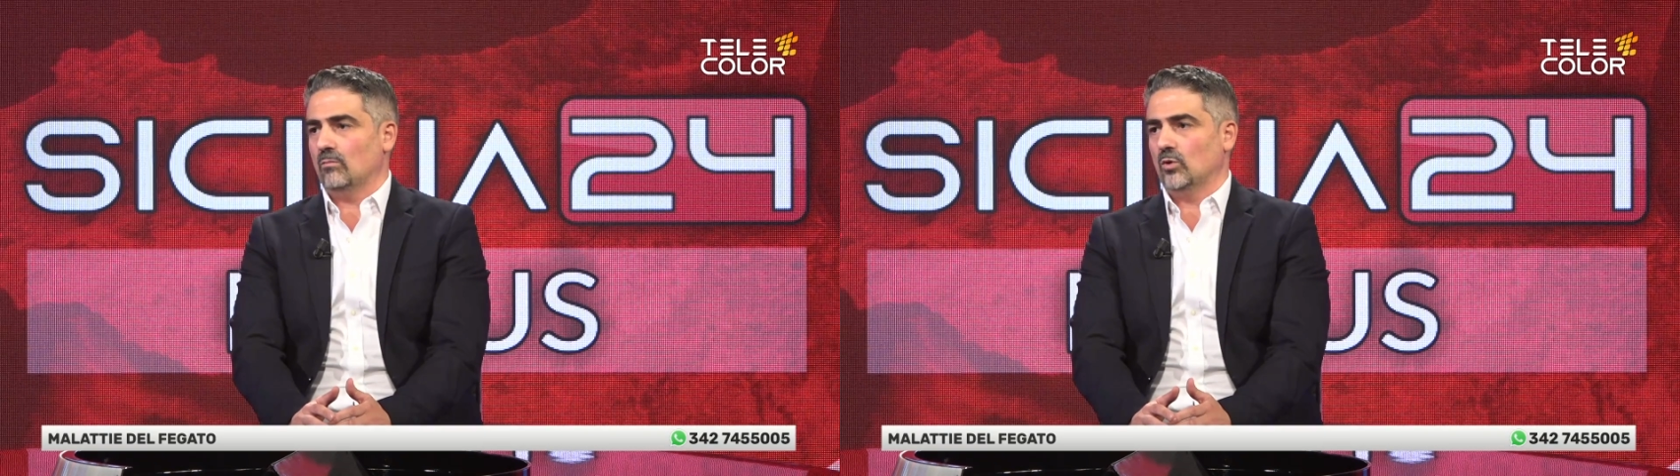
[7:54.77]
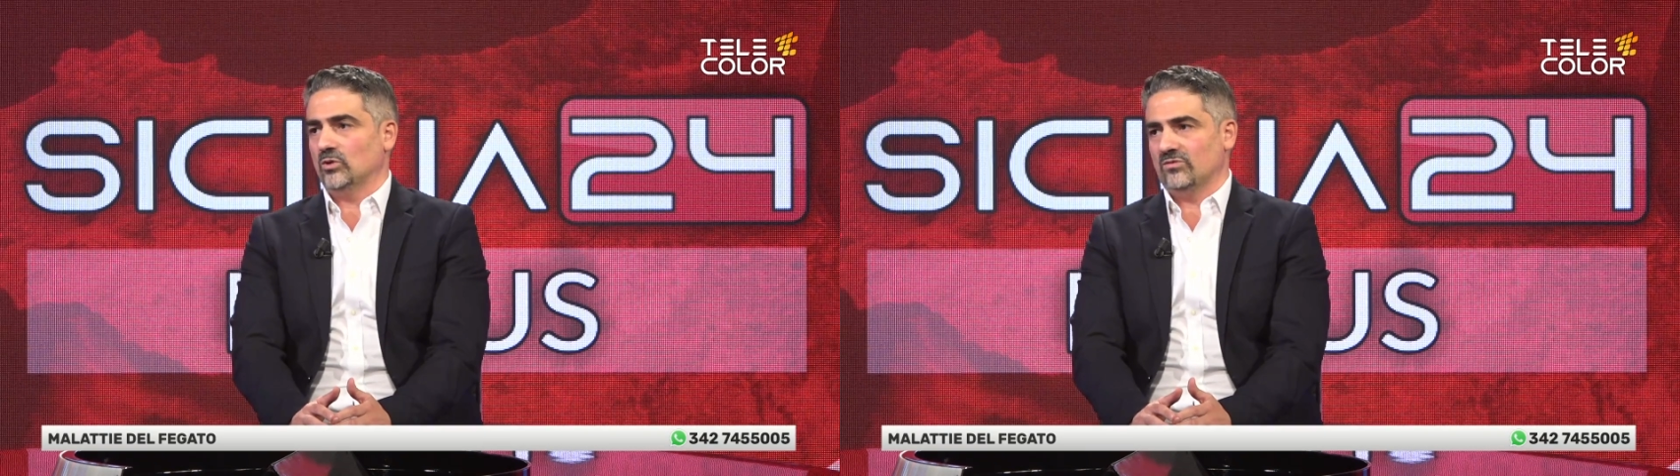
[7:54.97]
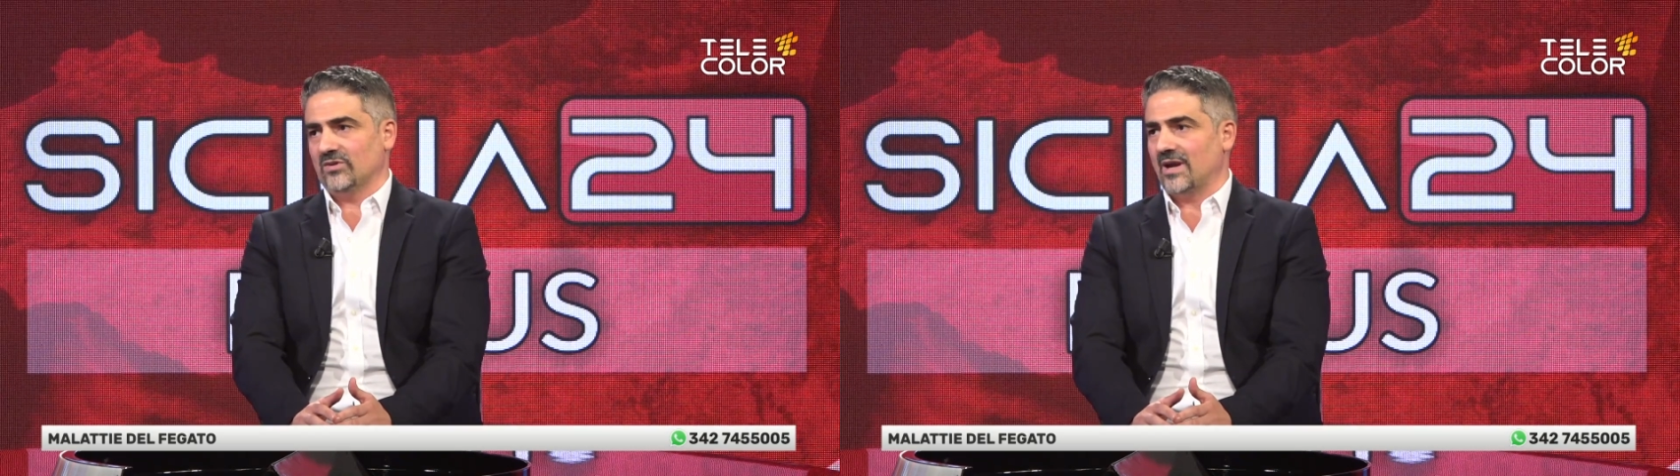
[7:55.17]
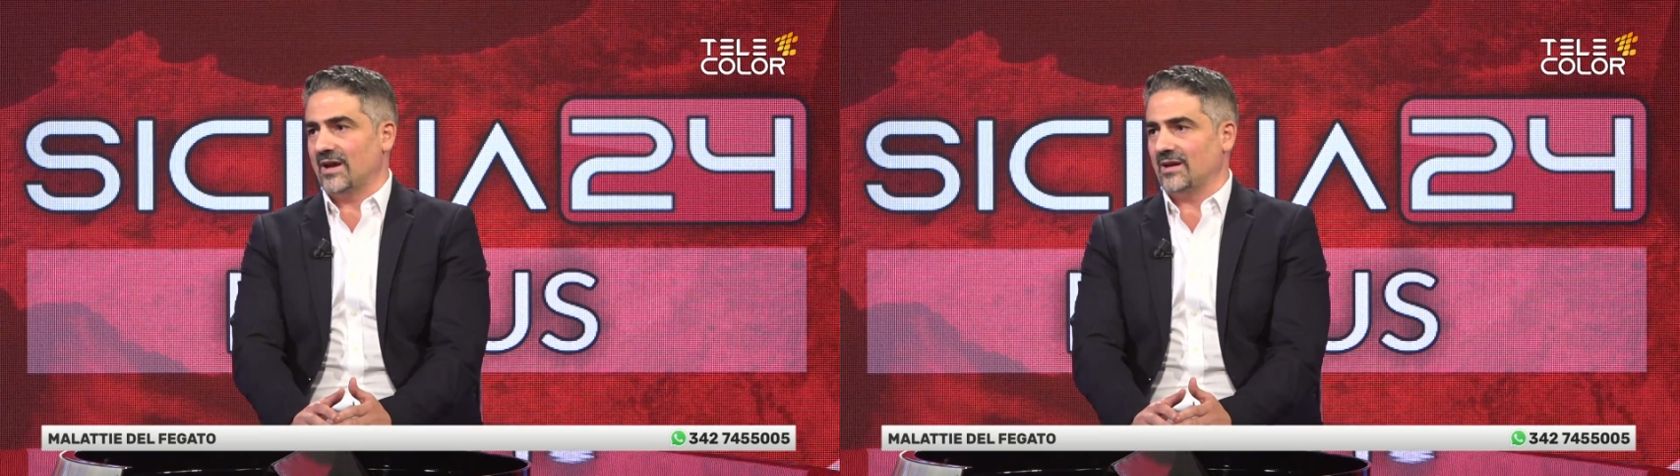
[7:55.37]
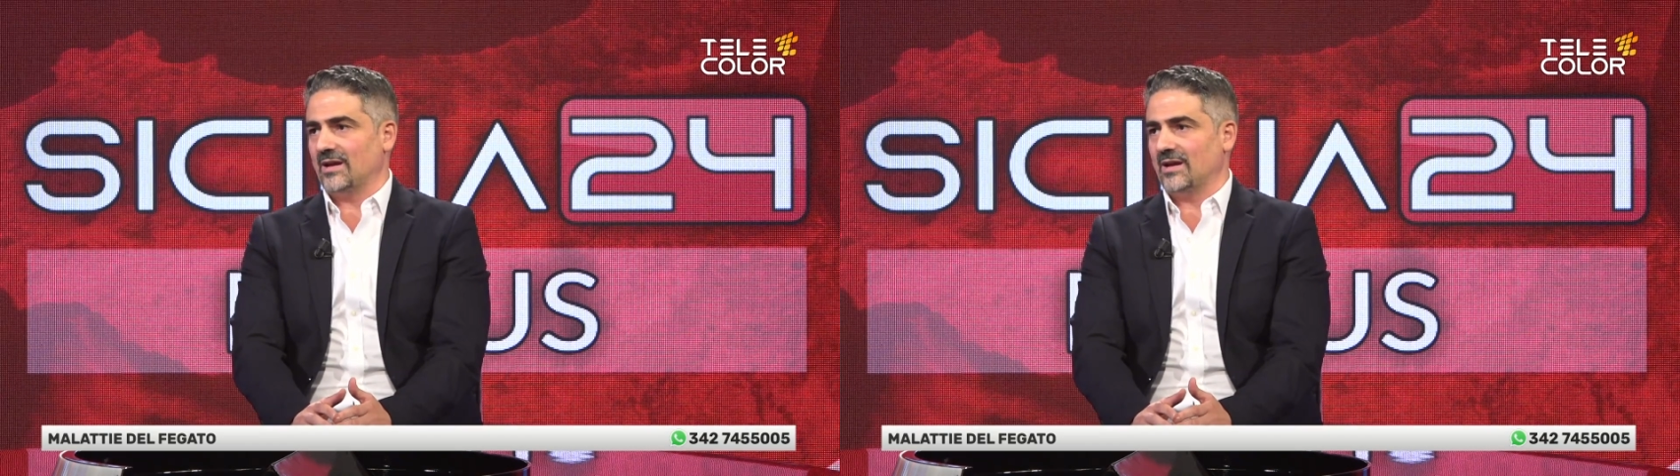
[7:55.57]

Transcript: modificare